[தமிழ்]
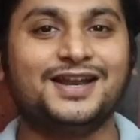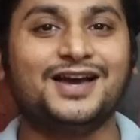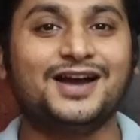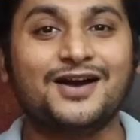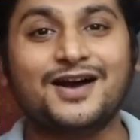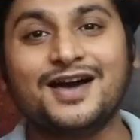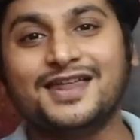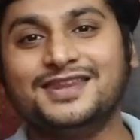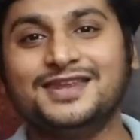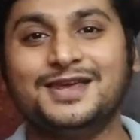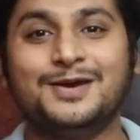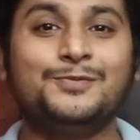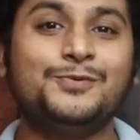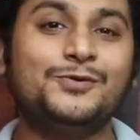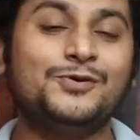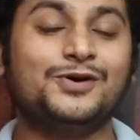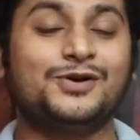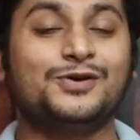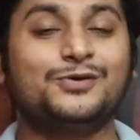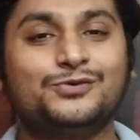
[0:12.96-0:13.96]
லேட் ஆகும் அது
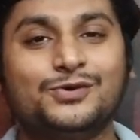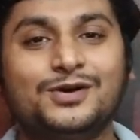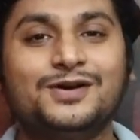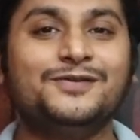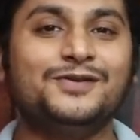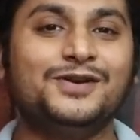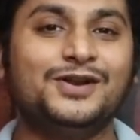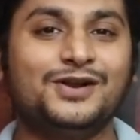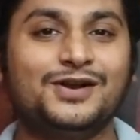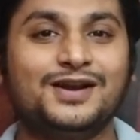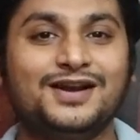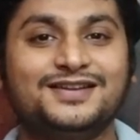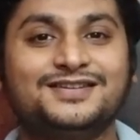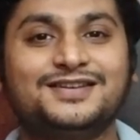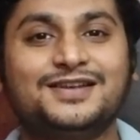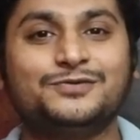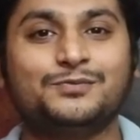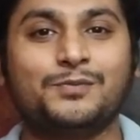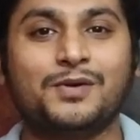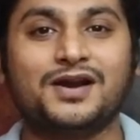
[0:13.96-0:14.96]
எப்போ வரும்னு சொல்லிட்டு வீடியோவில்
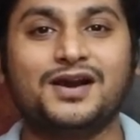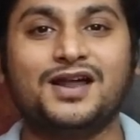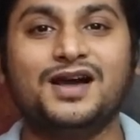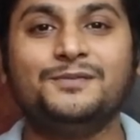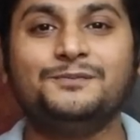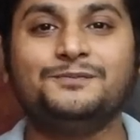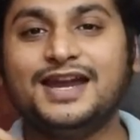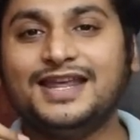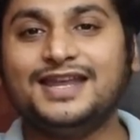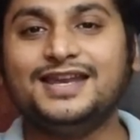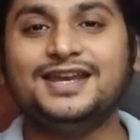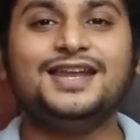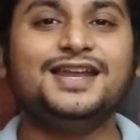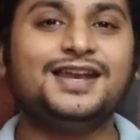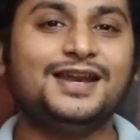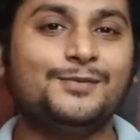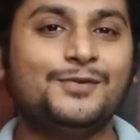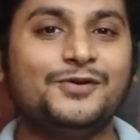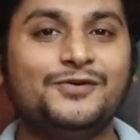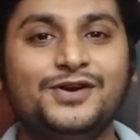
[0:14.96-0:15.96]
டிஸ்கஸ் பண்ணலாம் அண்ட்
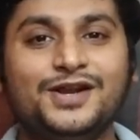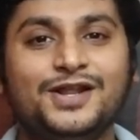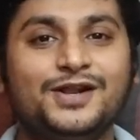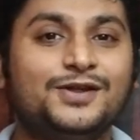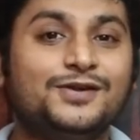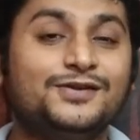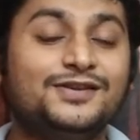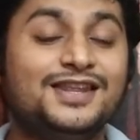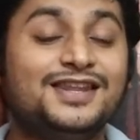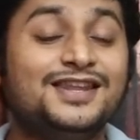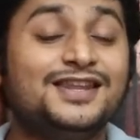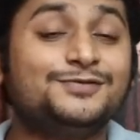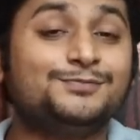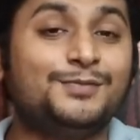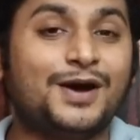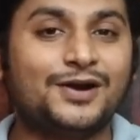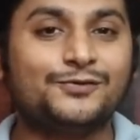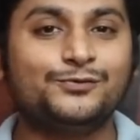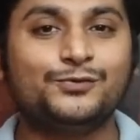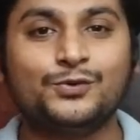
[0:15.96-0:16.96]
இன்றைக்கி நம்ம வீடியோவில் வந்து இந்த
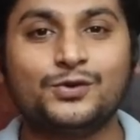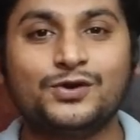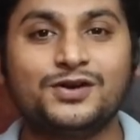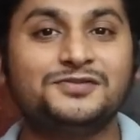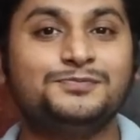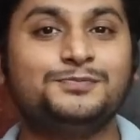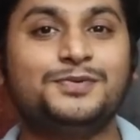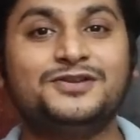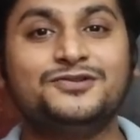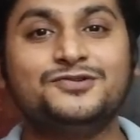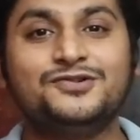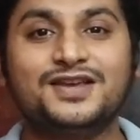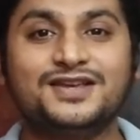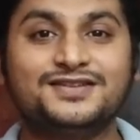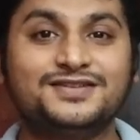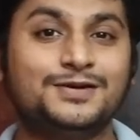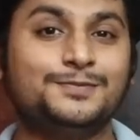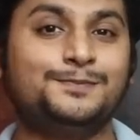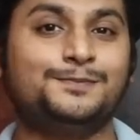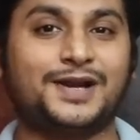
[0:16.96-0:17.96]
ஸ்மார்ட் ஃபோனோட
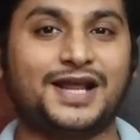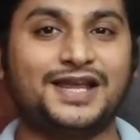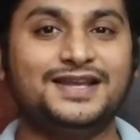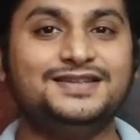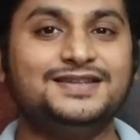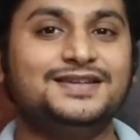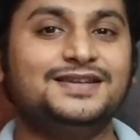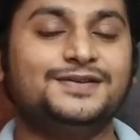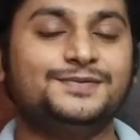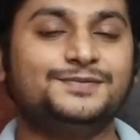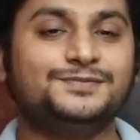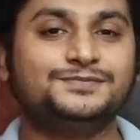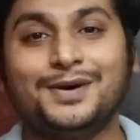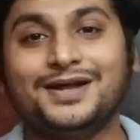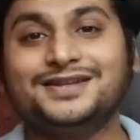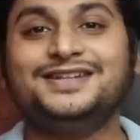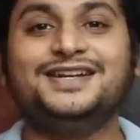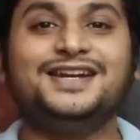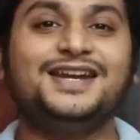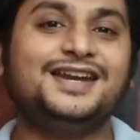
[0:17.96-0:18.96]
ஸ்பெசிஃபிகேஷன் ப்ரைஸு
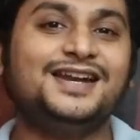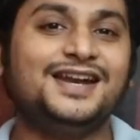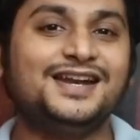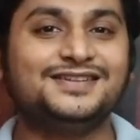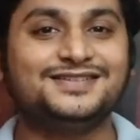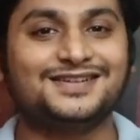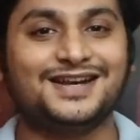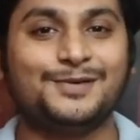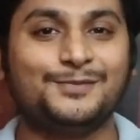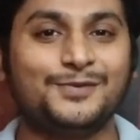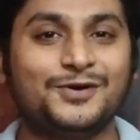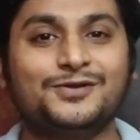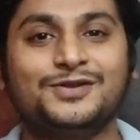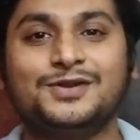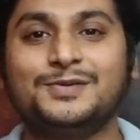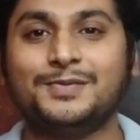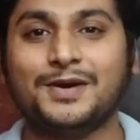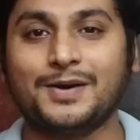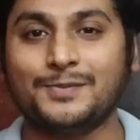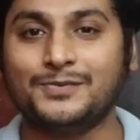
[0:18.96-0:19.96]
மற்ற டீட்டெயில்ஸ் எல்லாமே
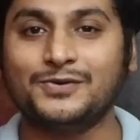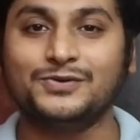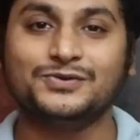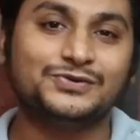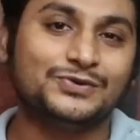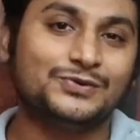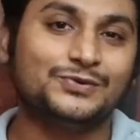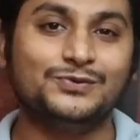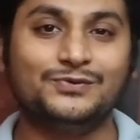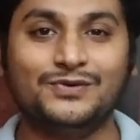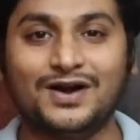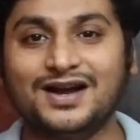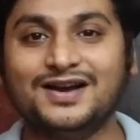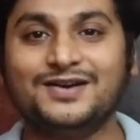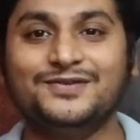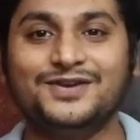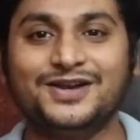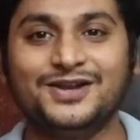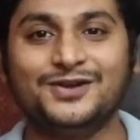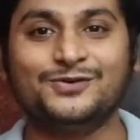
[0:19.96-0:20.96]
வந்து பார்ப்போம் ஸோ
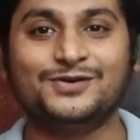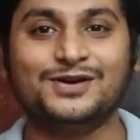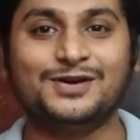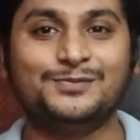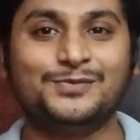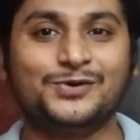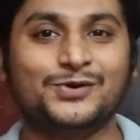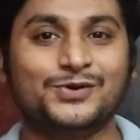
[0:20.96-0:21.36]
வாங்க வீடியோக்குள்ளே